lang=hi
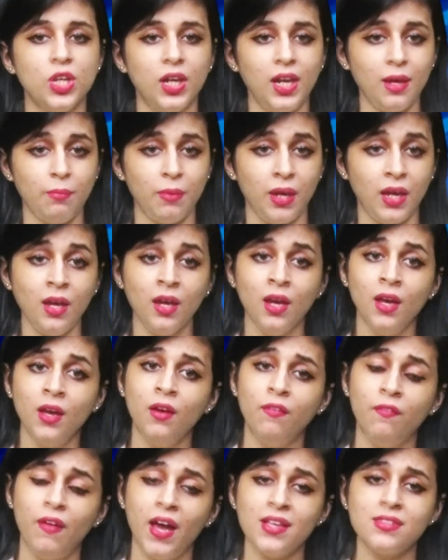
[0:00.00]
जिले में
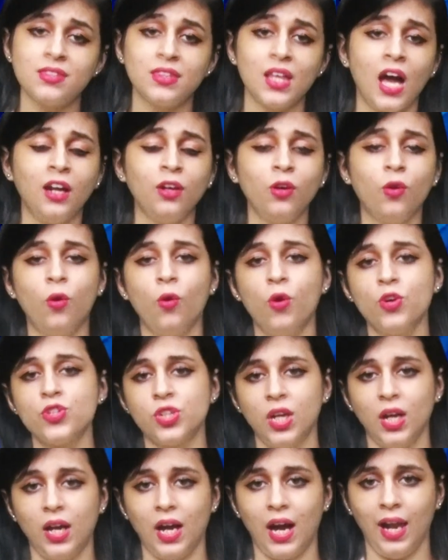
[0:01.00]
वह स्थान
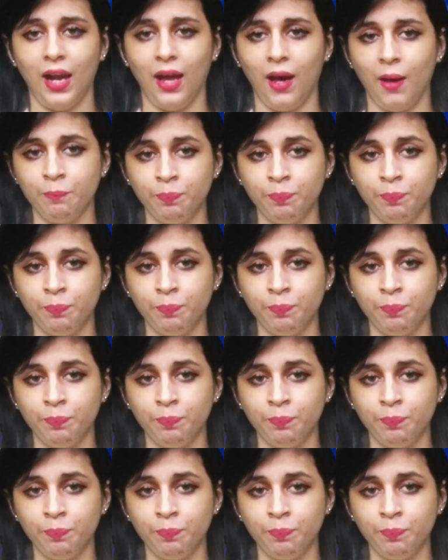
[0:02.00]
खोज निकाला